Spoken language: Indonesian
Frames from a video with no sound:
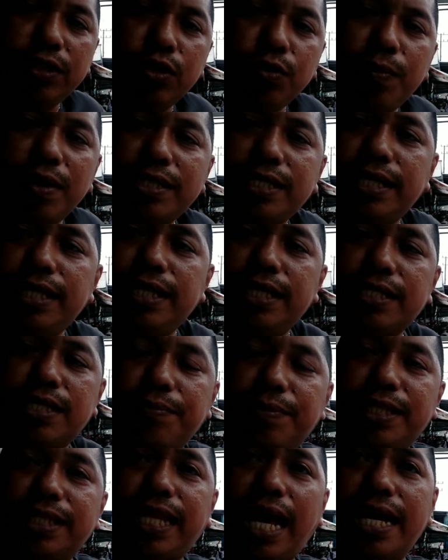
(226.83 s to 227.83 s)
itu masih
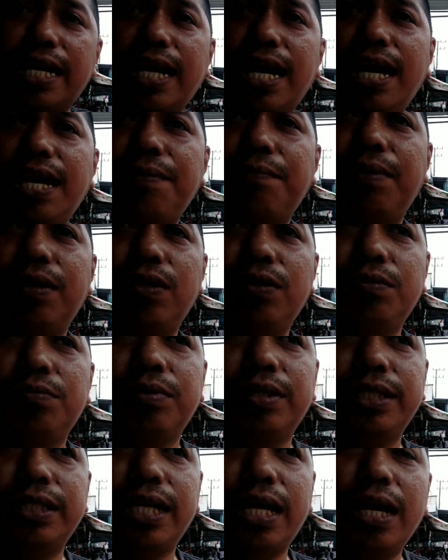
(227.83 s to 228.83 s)
sementara
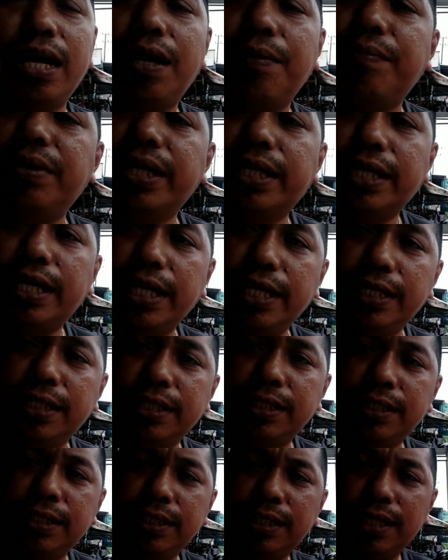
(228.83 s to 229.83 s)
belum kita
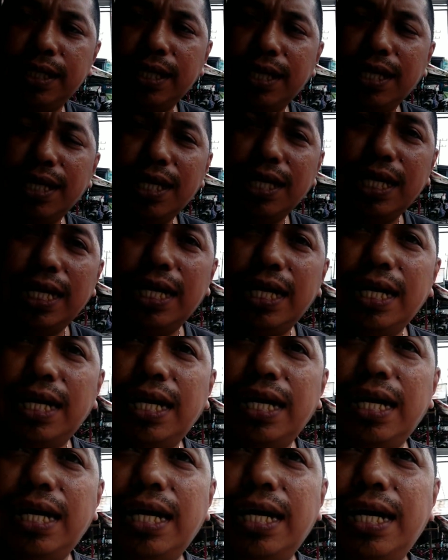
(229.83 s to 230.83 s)
bikin
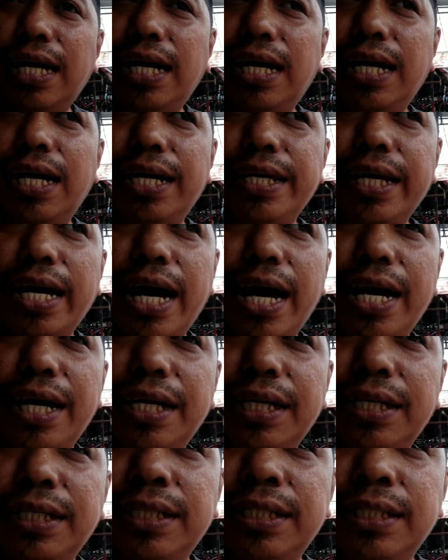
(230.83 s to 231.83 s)
uh,
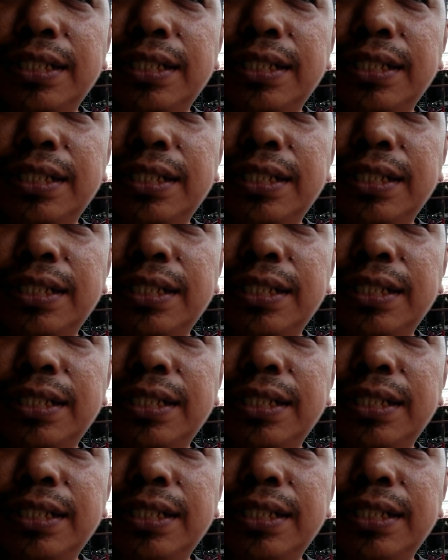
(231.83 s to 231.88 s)
yang